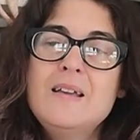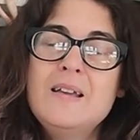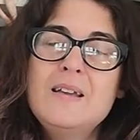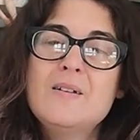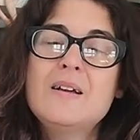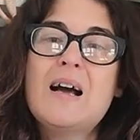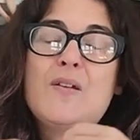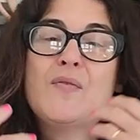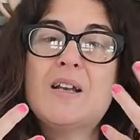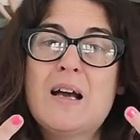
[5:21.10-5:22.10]
Y
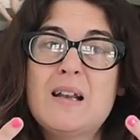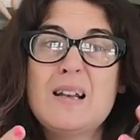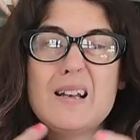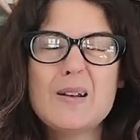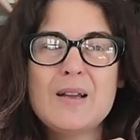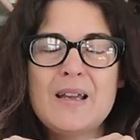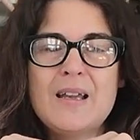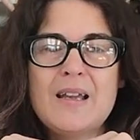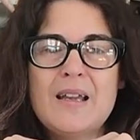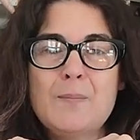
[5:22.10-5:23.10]
al final
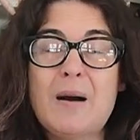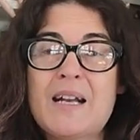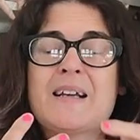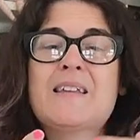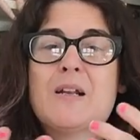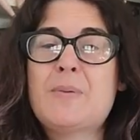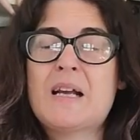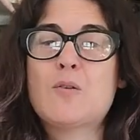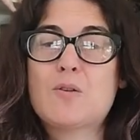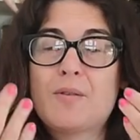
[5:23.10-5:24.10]
eh, van a quedar
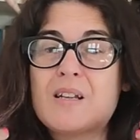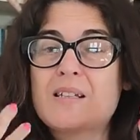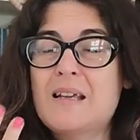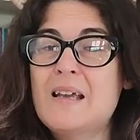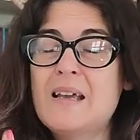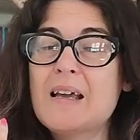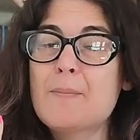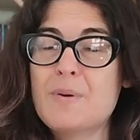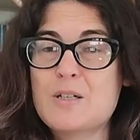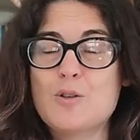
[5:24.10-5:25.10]
para conocerse
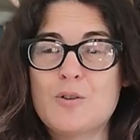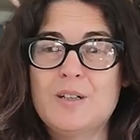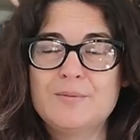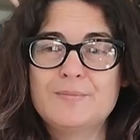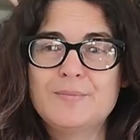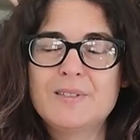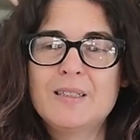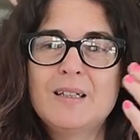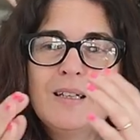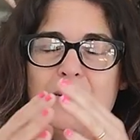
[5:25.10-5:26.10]
en persona.
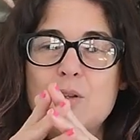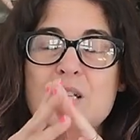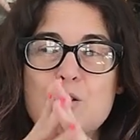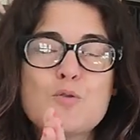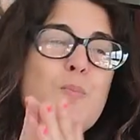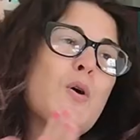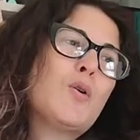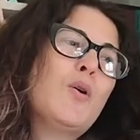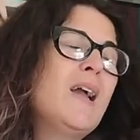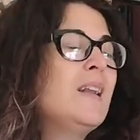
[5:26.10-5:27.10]
Entonces eso es un
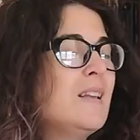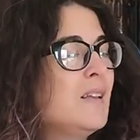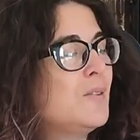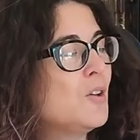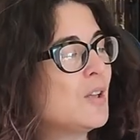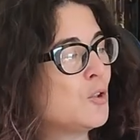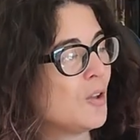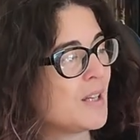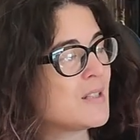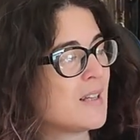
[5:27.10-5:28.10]
poco el inicio de
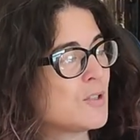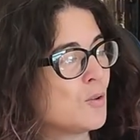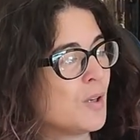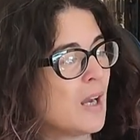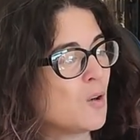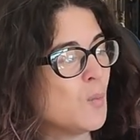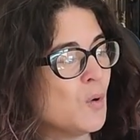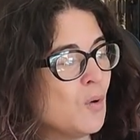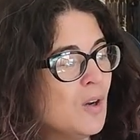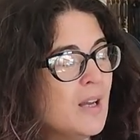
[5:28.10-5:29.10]
toda esta historia,
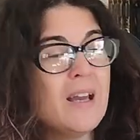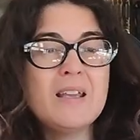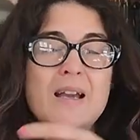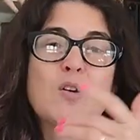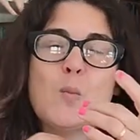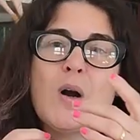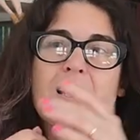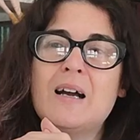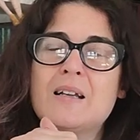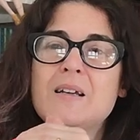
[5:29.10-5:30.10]
como ella, como
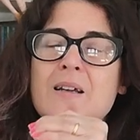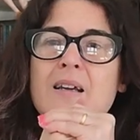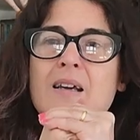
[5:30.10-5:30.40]
Akane,